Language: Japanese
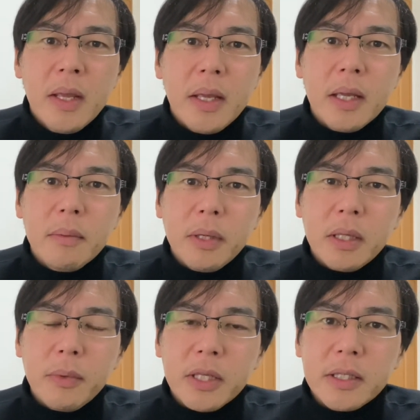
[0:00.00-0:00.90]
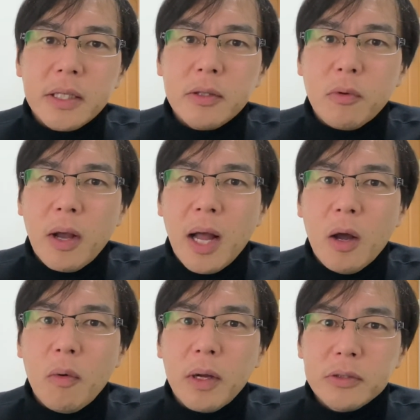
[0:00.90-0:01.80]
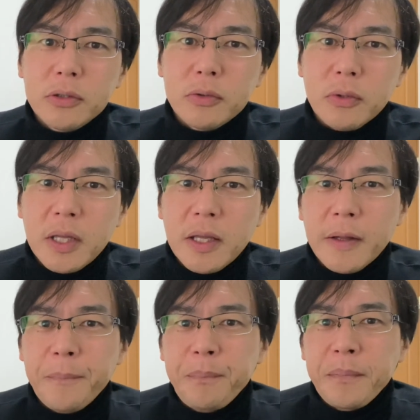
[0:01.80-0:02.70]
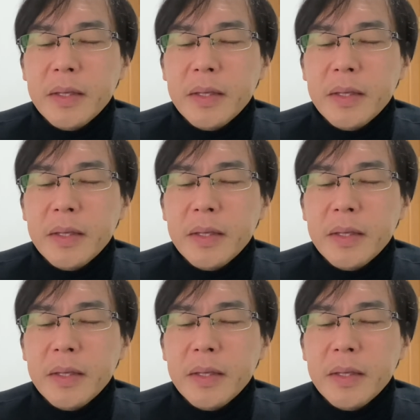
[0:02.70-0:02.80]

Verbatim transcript: えー、まだまだ精度が悪いので、